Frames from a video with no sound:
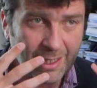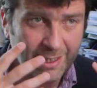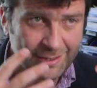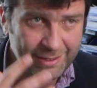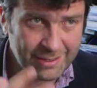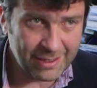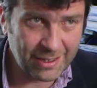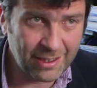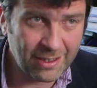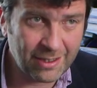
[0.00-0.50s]

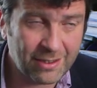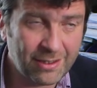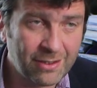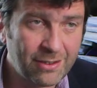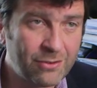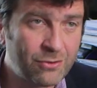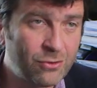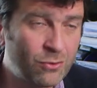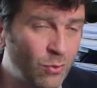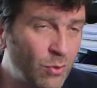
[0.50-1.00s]
c'est
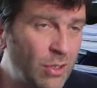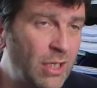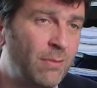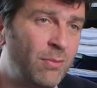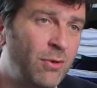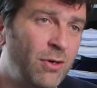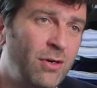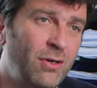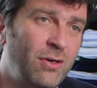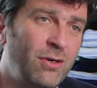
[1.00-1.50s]
tout
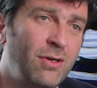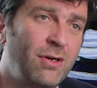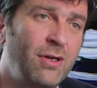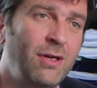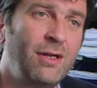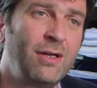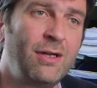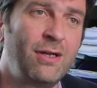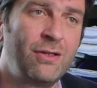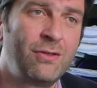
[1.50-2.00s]
d'abord
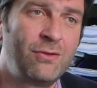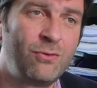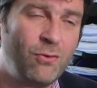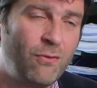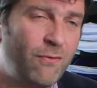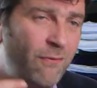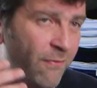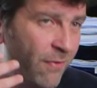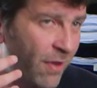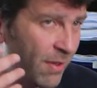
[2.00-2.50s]

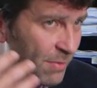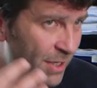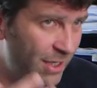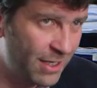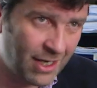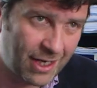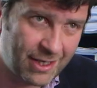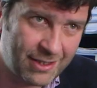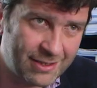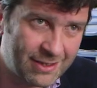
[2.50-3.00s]
nous
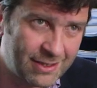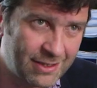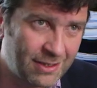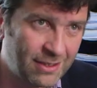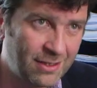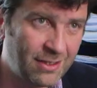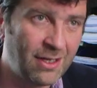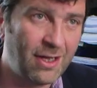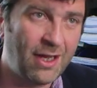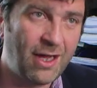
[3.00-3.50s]

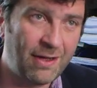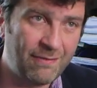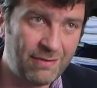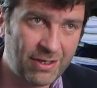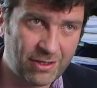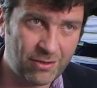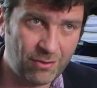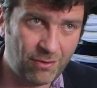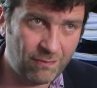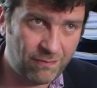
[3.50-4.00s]
familiariser
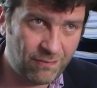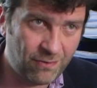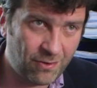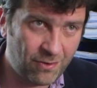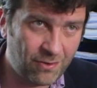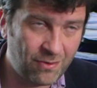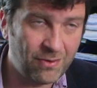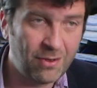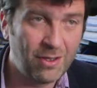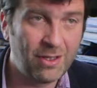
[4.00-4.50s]
avec
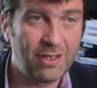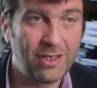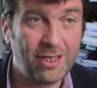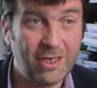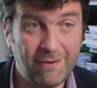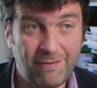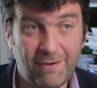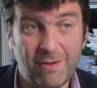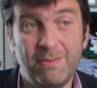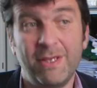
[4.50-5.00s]
l'enfant et
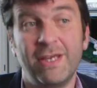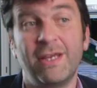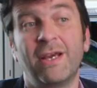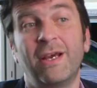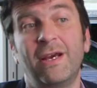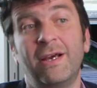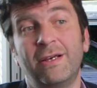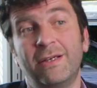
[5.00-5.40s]
la famille.